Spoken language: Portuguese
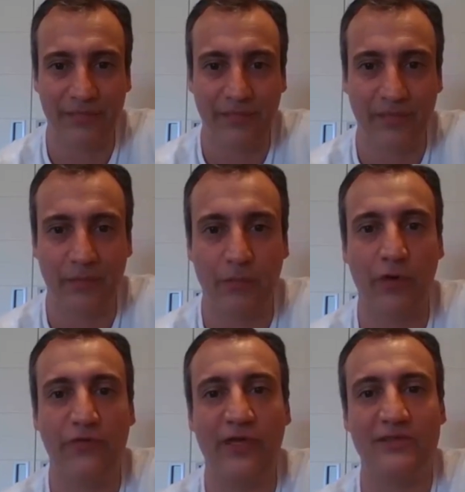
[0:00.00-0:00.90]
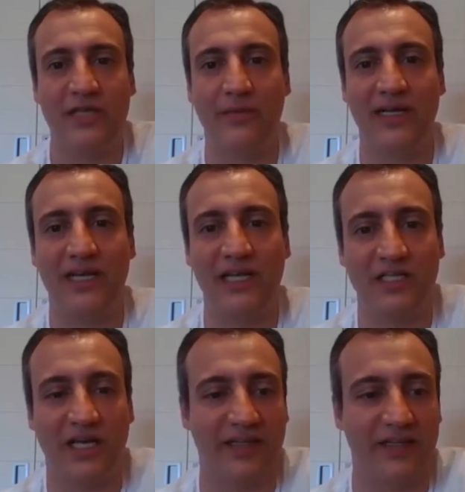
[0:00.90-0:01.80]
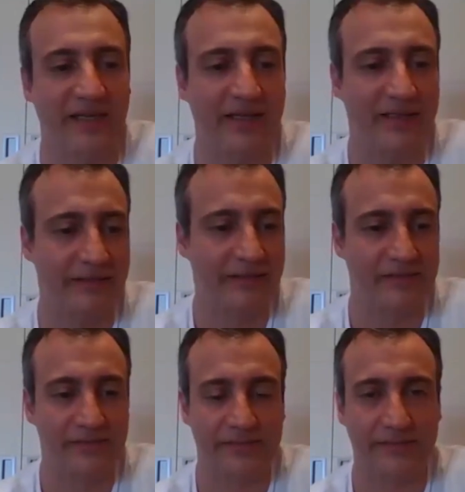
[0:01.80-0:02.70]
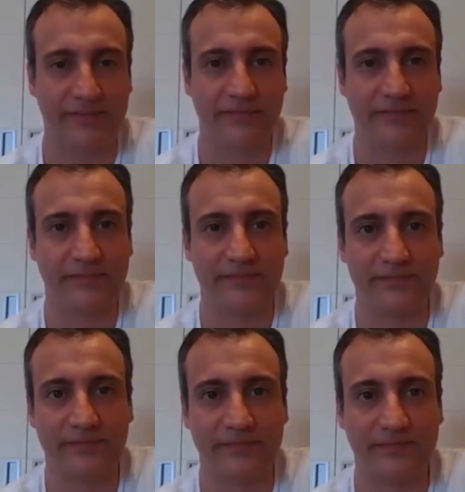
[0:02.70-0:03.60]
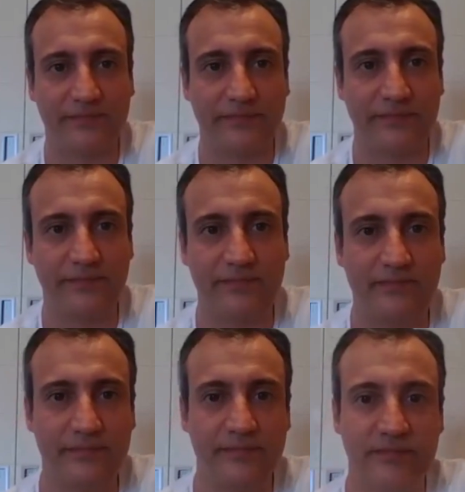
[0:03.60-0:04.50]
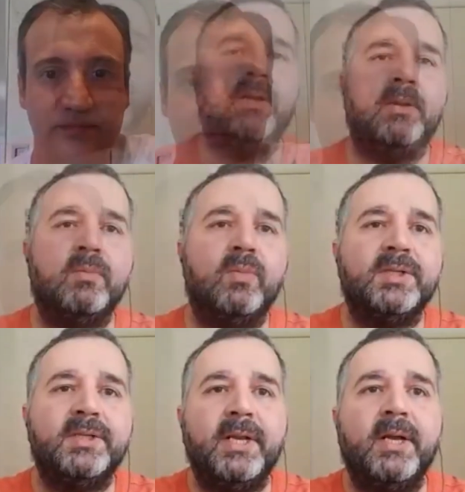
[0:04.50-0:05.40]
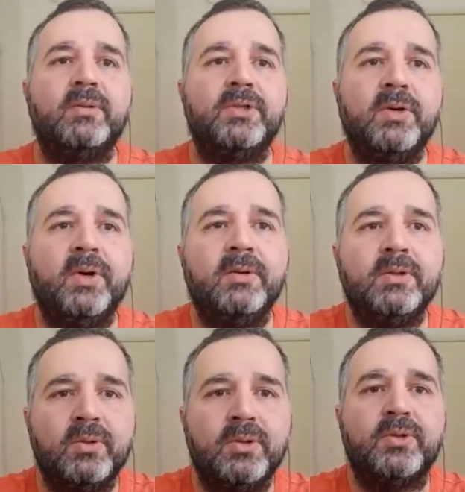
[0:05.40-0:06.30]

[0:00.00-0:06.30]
Bom final de semana, Alexandre. Obrigado novamente, bom final de semana e bom trabalho aí. Moacir, é contigo aí no estúdio.